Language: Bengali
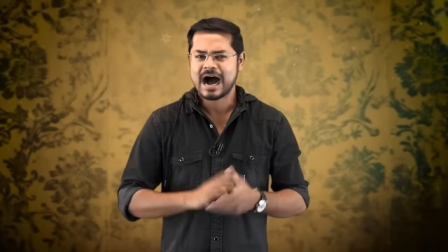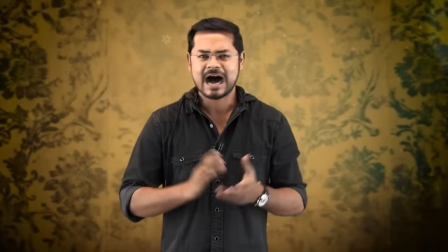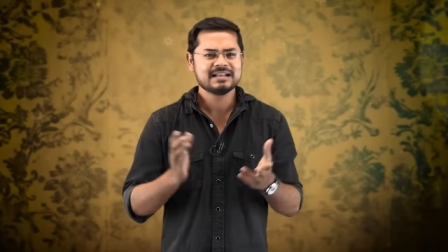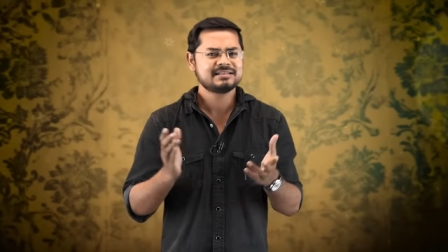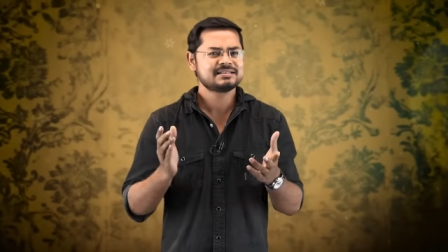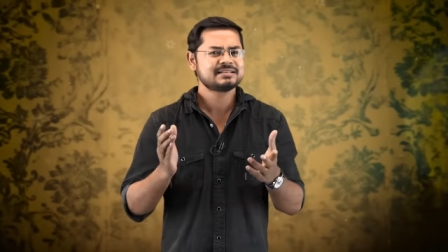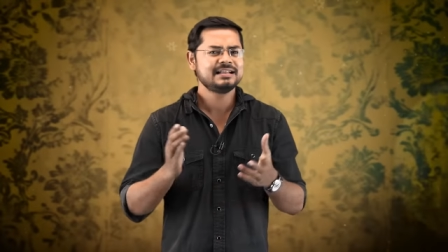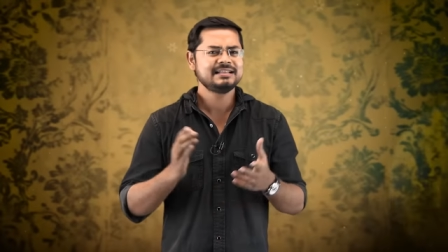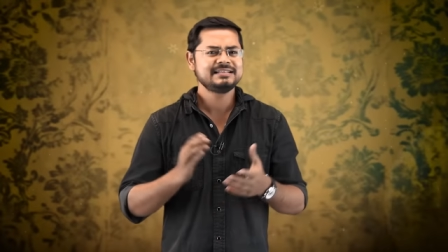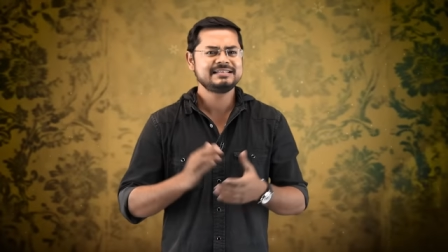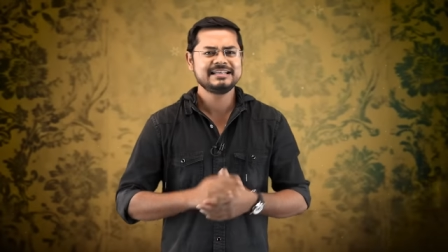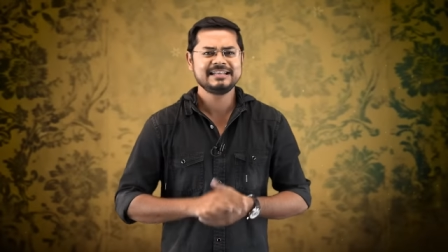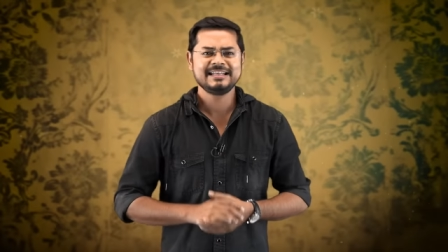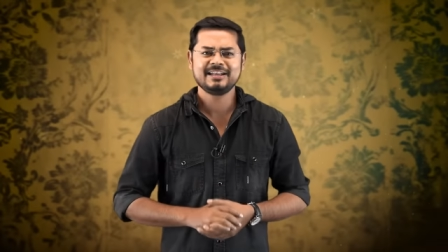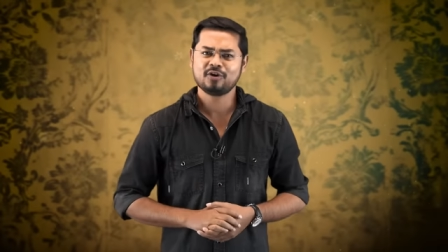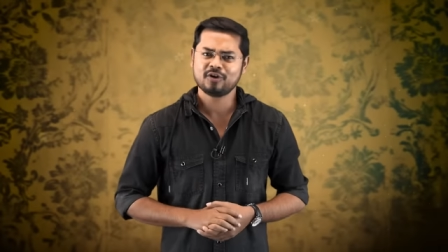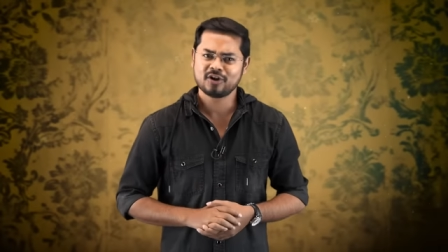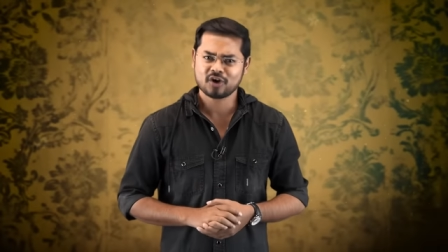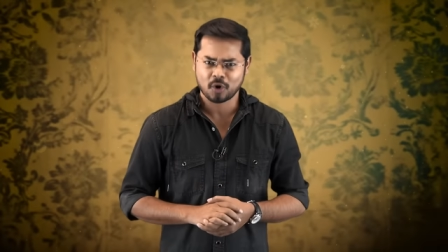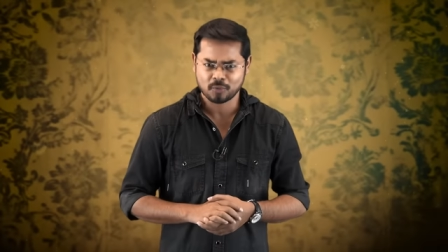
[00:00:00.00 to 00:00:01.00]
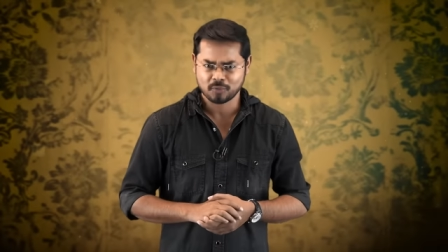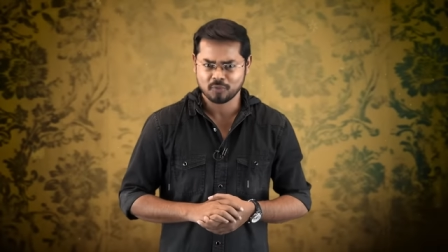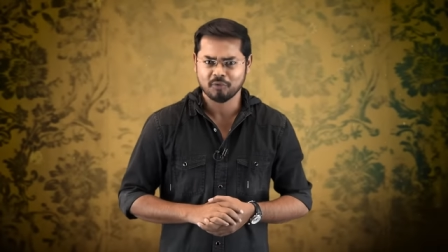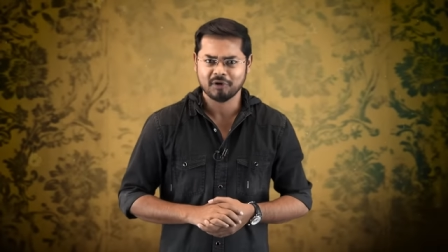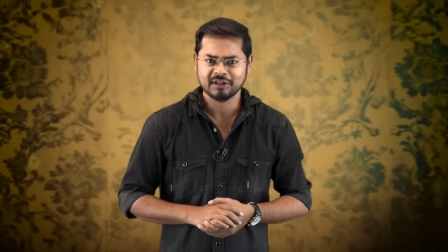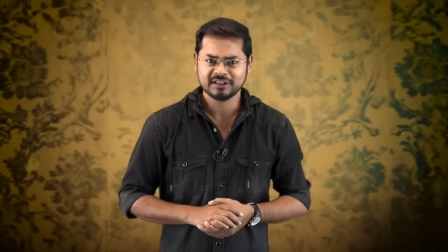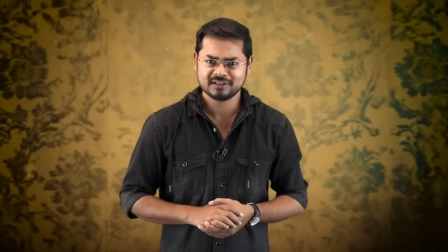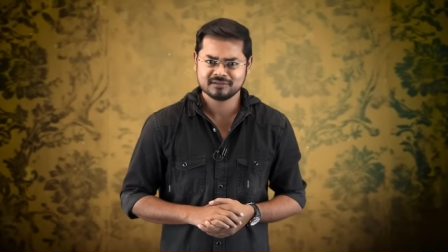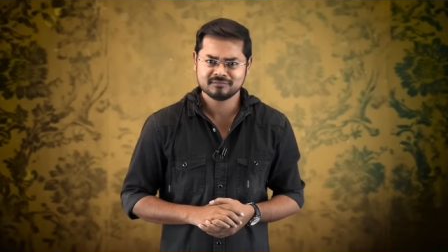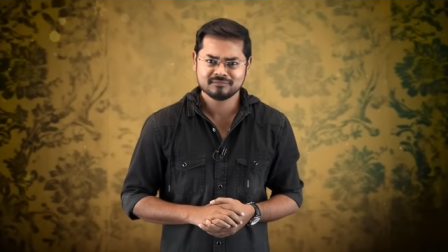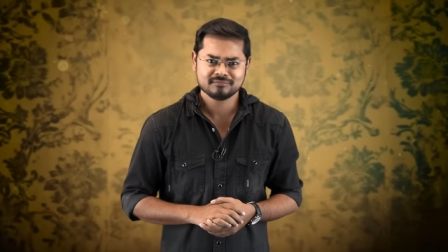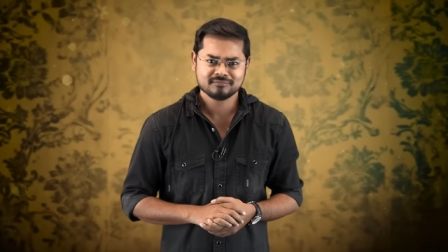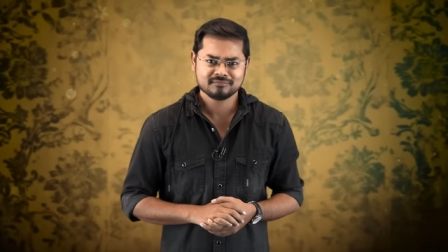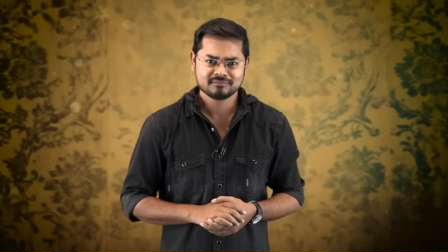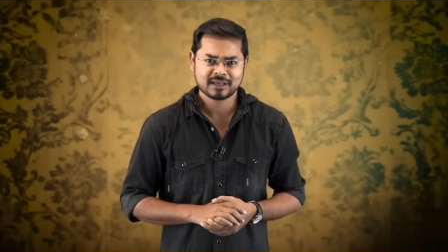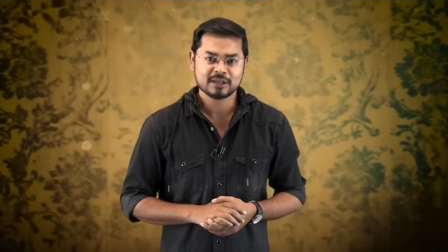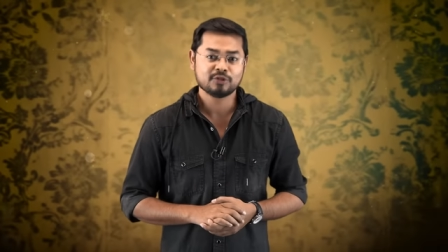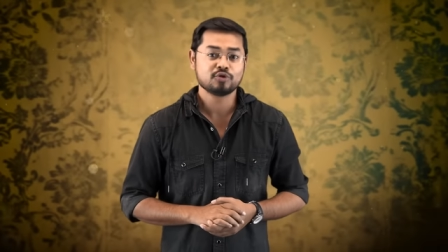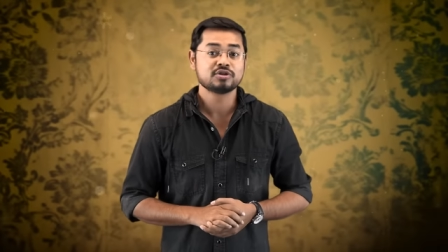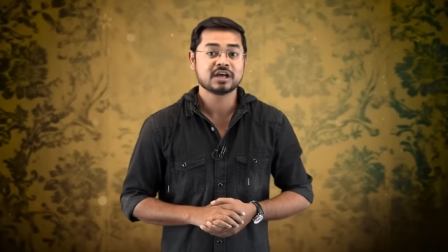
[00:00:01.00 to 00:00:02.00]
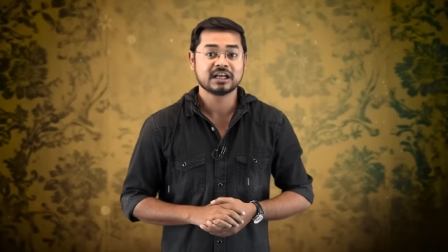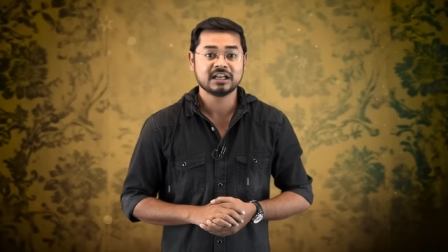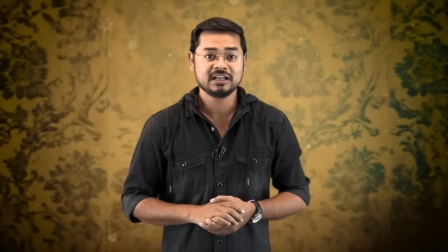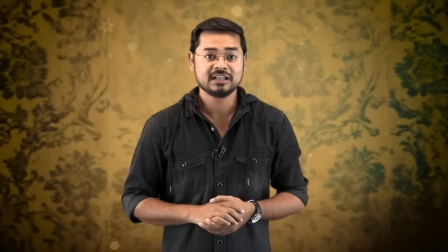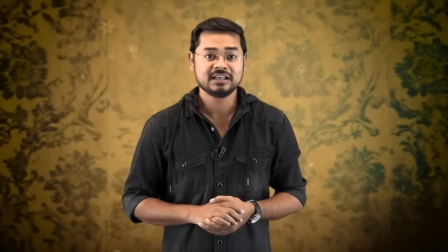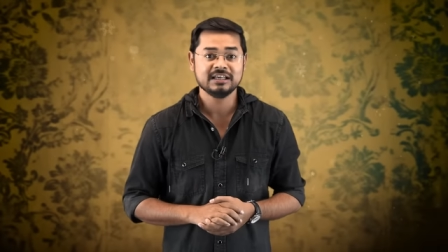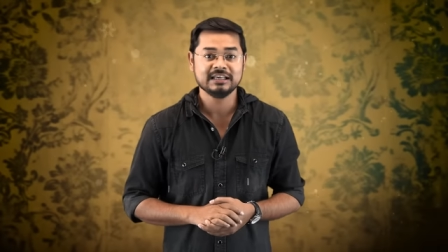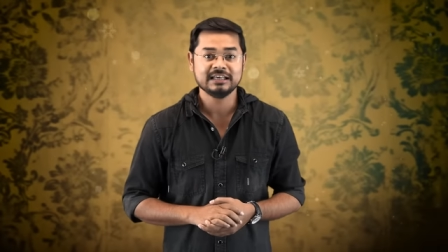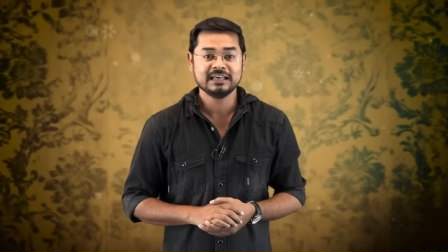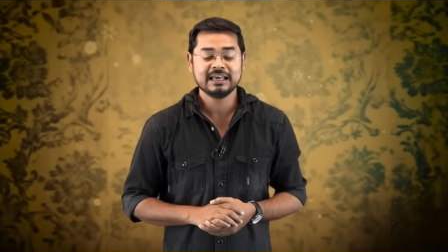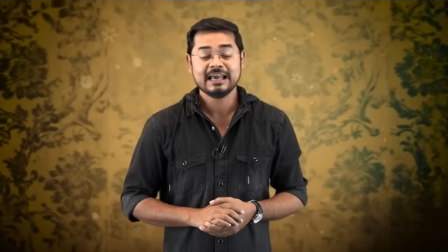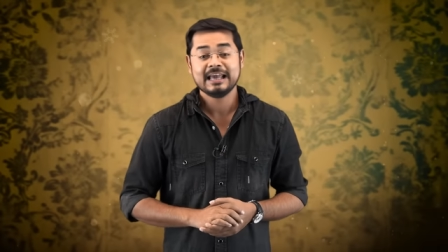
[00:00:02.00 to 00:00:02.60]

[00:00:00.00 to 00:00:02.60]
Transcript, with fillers: আজকাল চিনির অনেক অপবাদ কিন্তু জানেন কি